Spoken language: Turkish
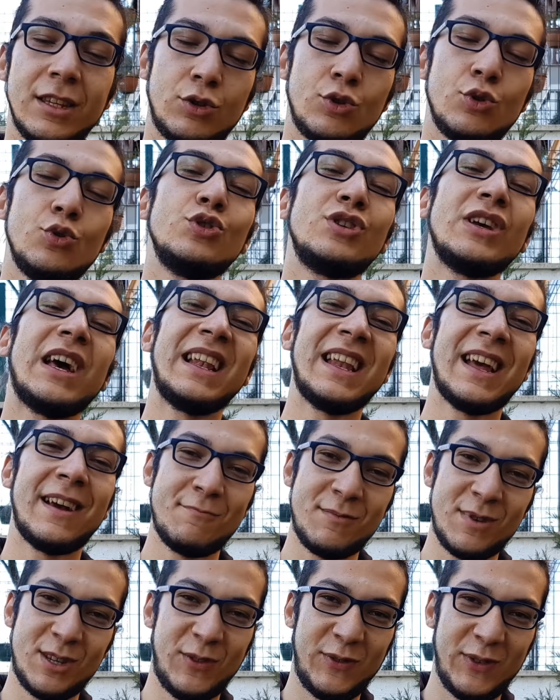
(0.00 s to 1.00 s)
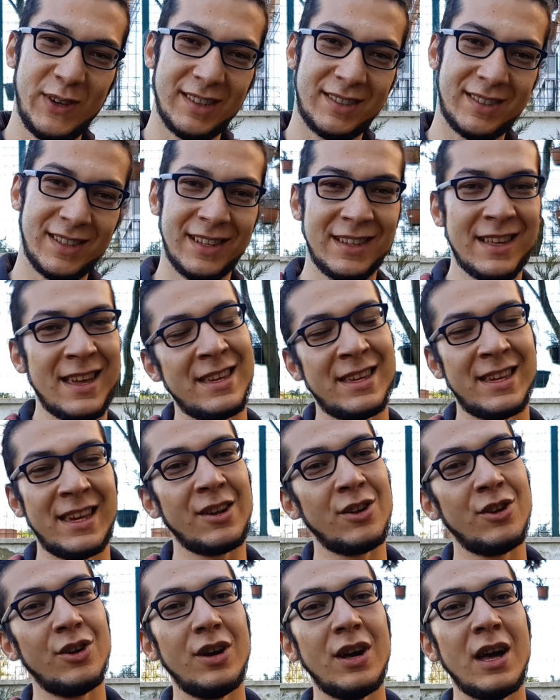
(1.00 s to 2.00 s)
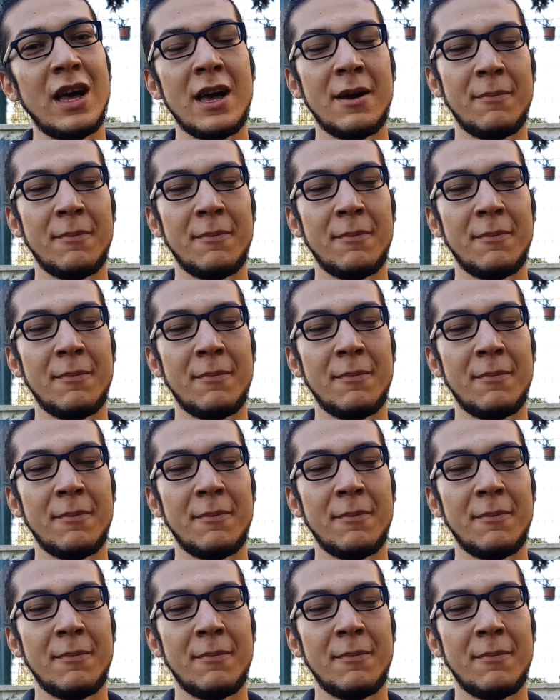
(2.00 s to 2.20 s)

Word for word: güncellenmiş fiyatına denk geliyor.